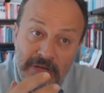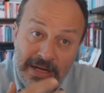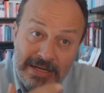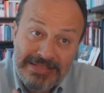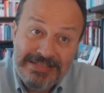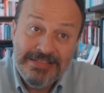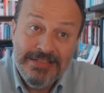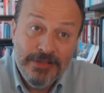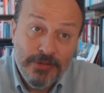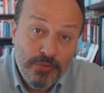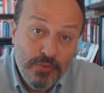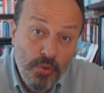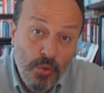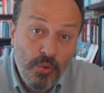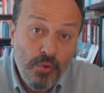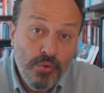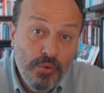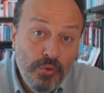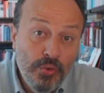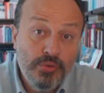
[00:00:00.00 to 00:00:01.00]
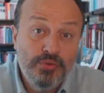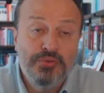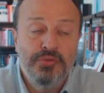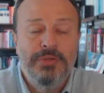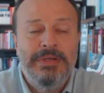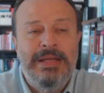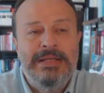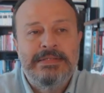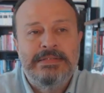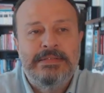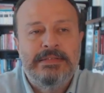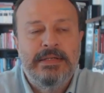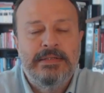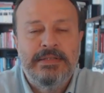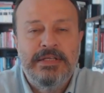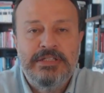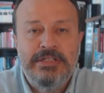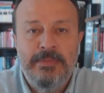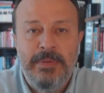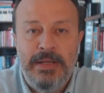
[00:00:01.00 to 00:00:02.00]
asıl doğru götürülen
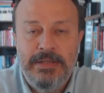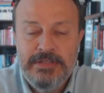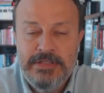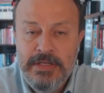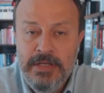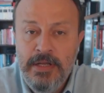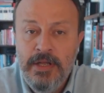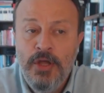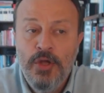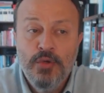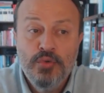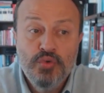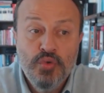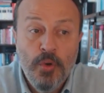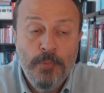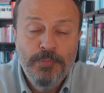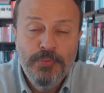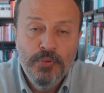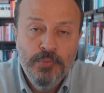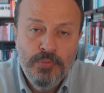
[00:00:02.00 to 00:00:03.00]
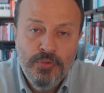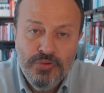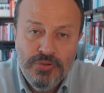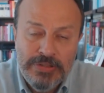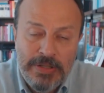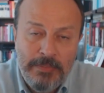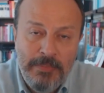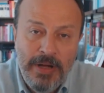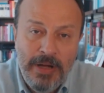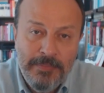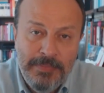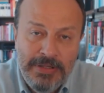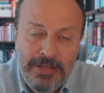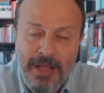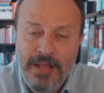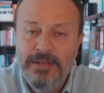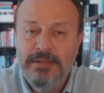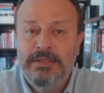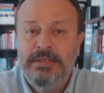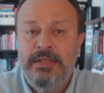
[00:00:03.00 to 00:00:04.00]
strateji bence toplumun
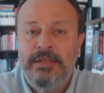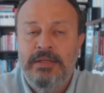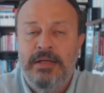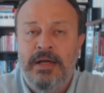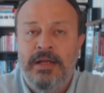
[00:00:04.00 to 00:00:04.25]
tamamını algı,